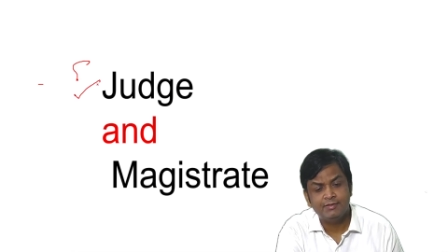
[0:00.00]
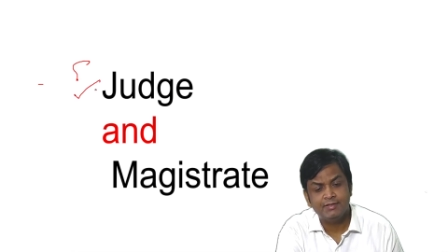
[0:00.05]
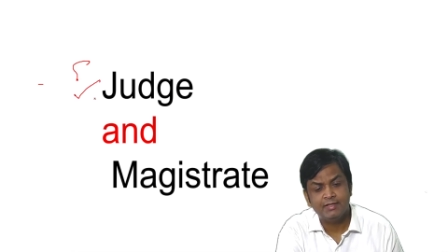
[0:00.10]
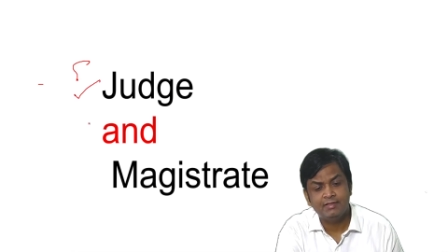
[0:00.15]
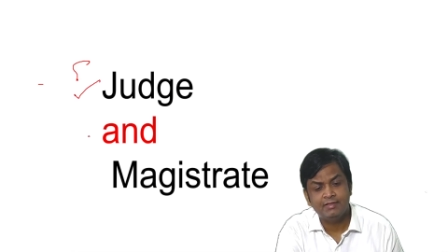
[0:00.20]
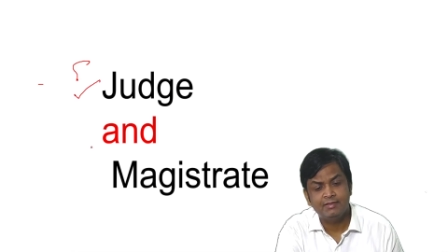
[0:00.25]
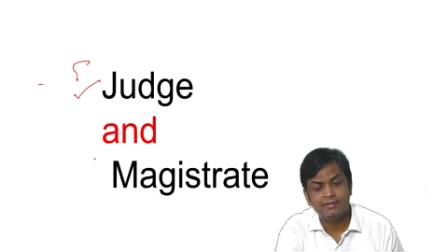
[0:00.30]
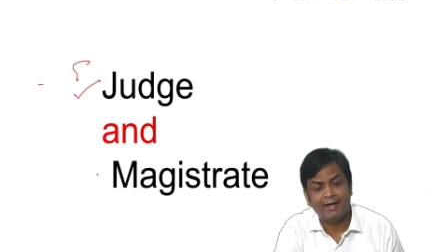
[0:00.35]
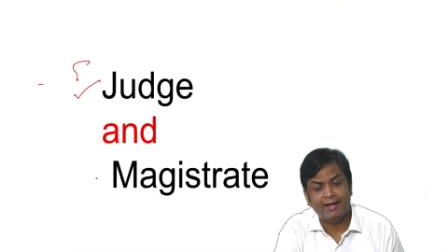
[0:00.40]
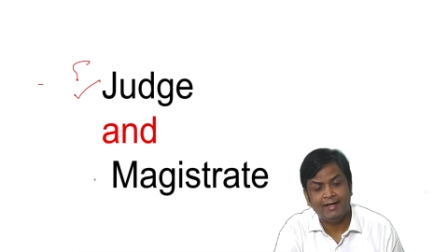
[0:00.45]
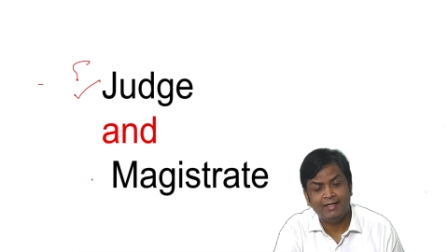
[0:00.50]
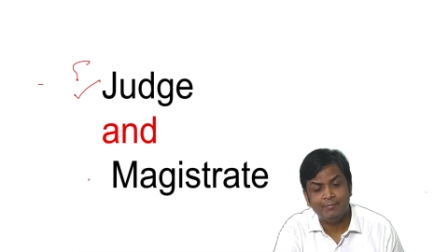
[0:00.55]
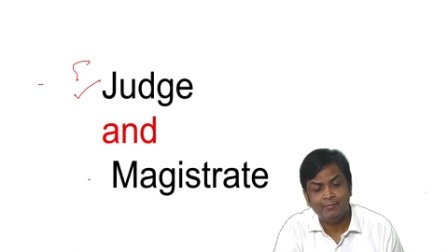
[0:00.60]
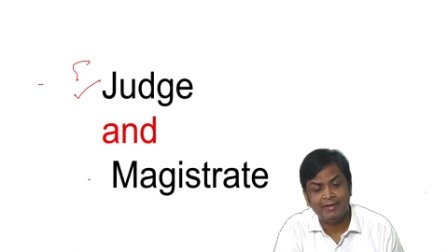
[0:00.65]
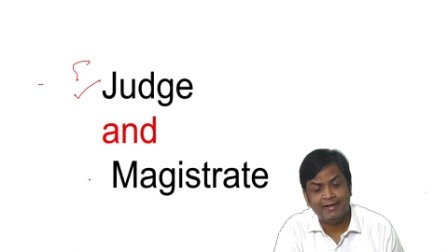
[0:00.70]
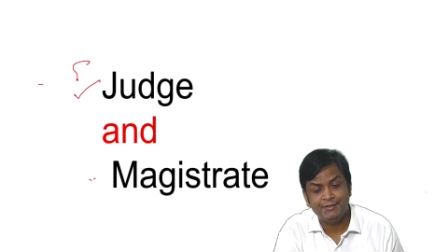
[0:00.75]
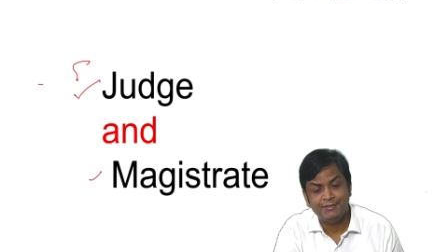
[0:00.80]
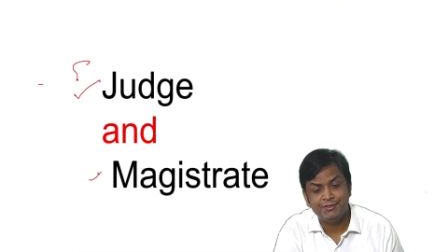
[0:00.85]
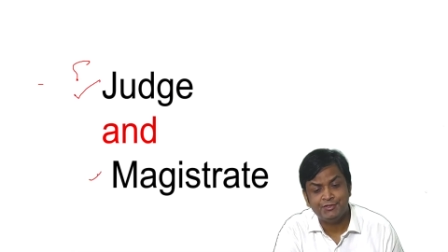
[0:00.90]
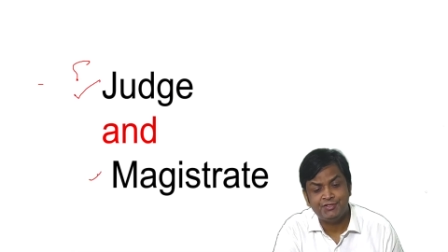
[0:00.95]
जज एंड
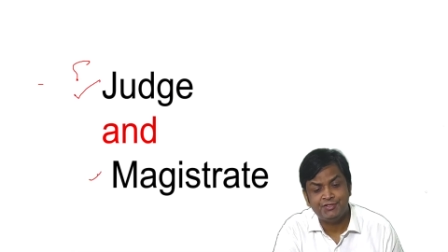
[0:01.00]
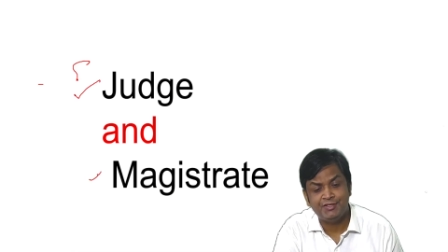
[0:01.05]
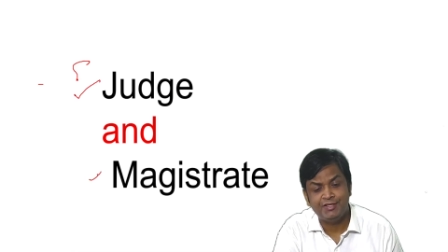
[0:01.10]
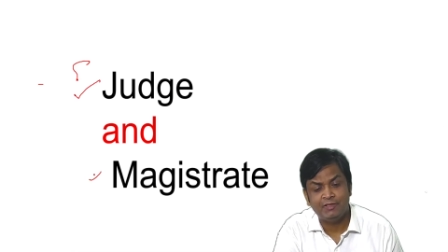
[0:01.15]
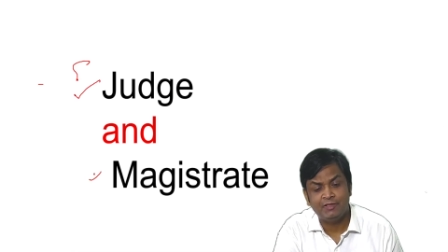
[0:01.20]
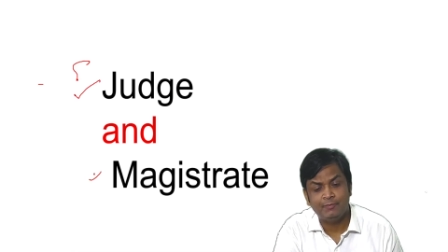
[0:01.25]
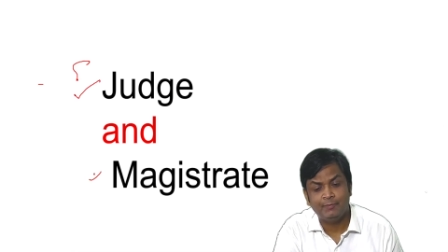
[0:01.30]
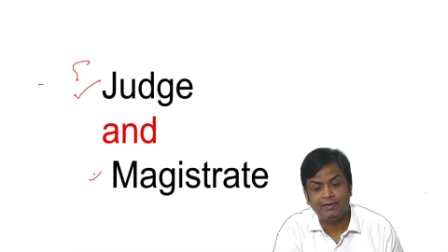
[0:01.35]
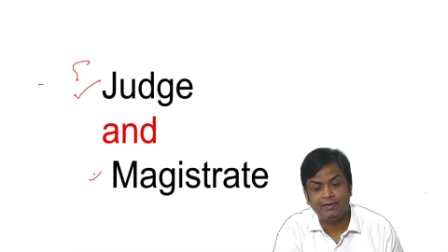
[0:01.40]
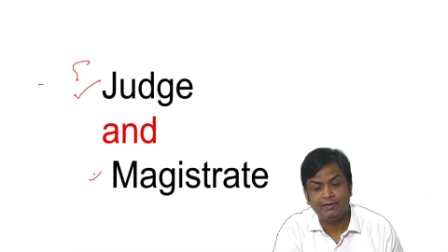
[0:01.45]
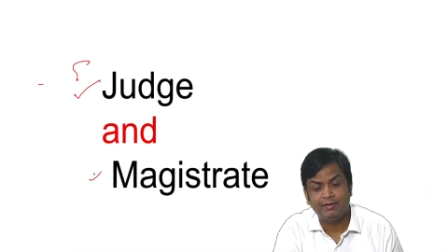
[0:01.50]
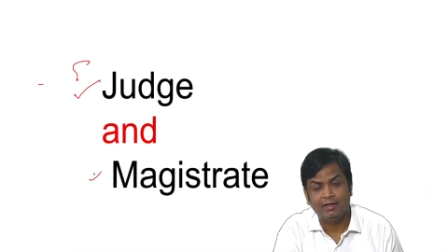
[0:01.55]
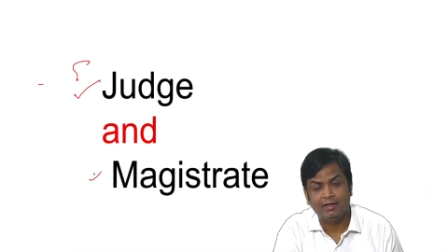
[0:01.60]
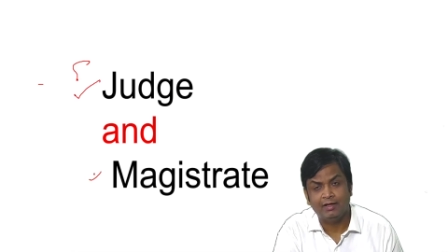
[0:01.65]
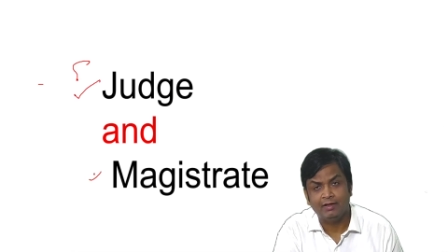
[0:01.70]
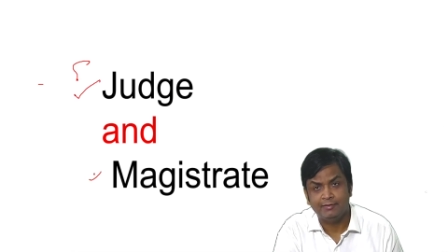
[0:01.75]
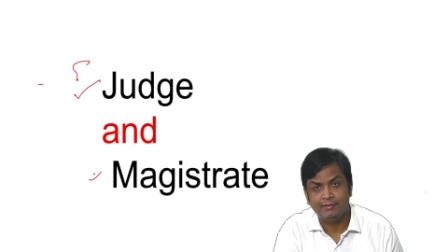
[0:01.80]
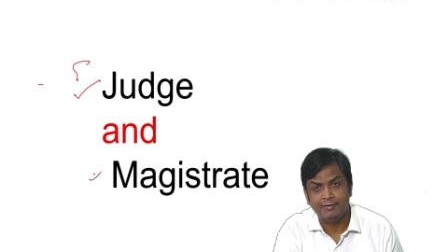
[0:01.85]
मैजिस्ट्रेट में क्या